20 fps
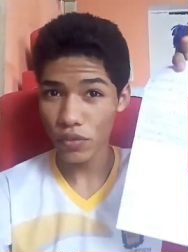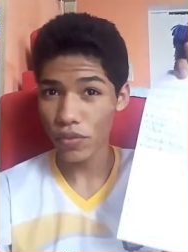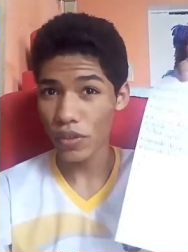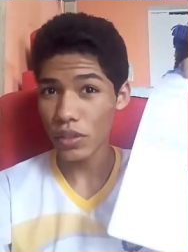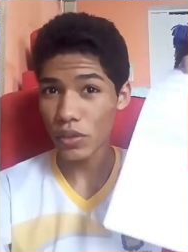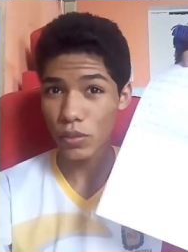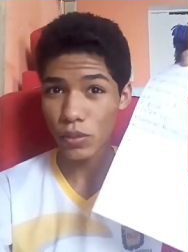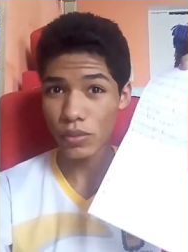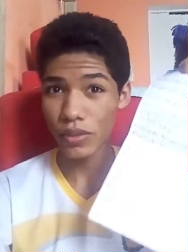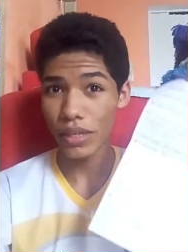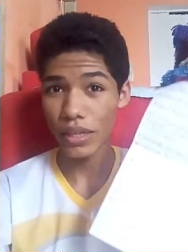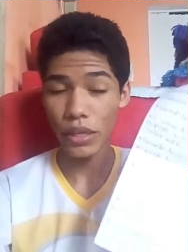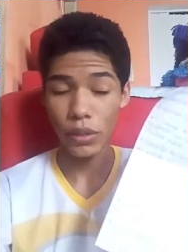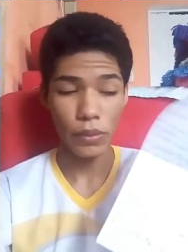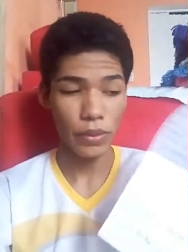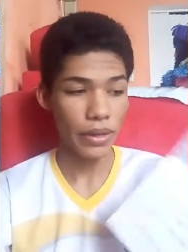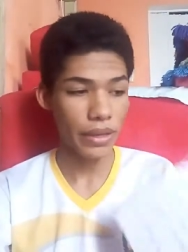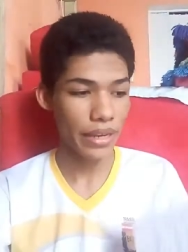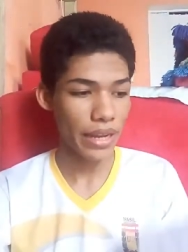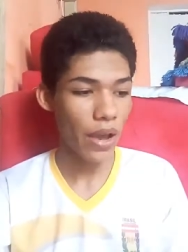físicos aqui
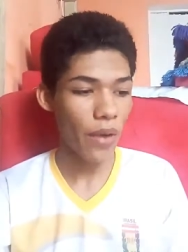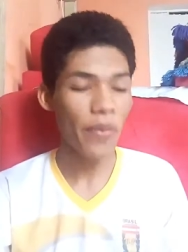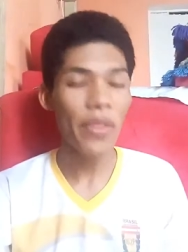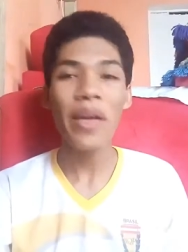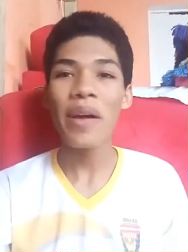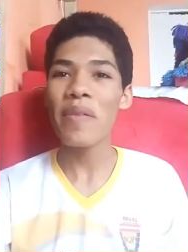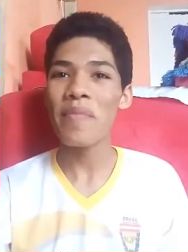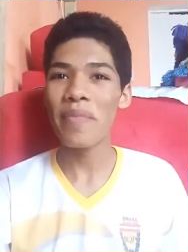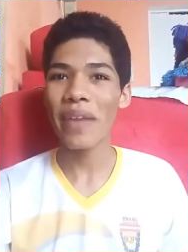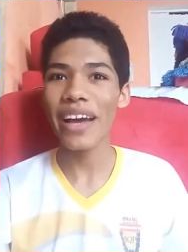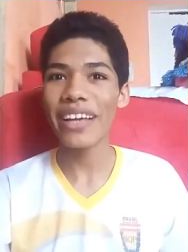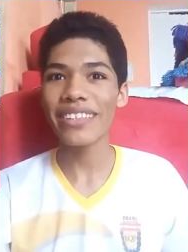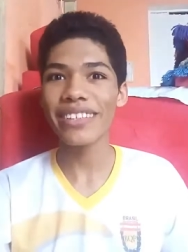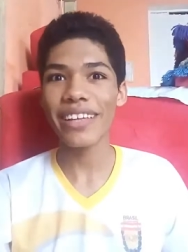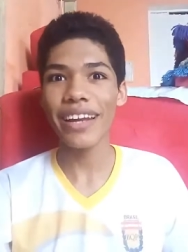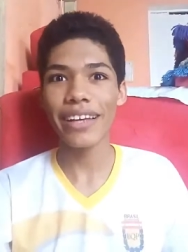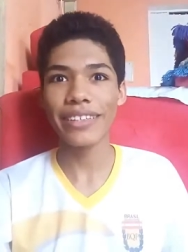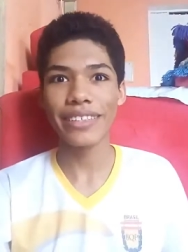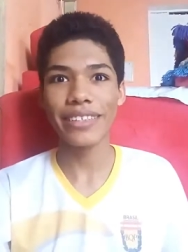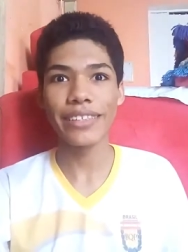no canal, mas
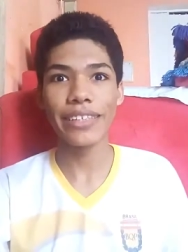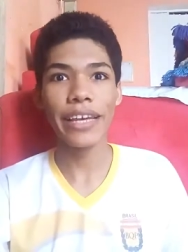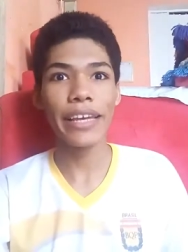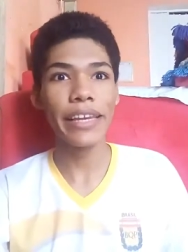graças a